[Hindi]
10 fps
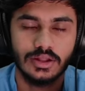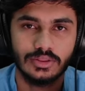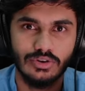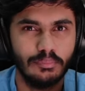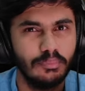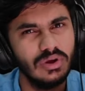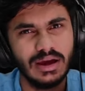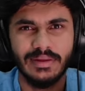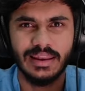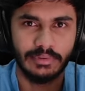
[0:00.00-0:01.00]
तो बुरा
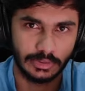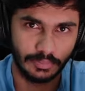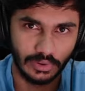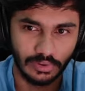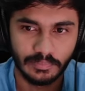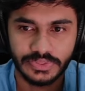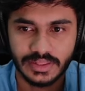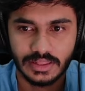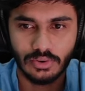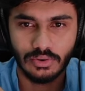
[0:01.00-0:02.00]
भला मत बोलो
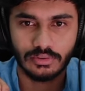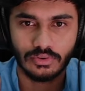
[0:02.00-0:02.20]
देखो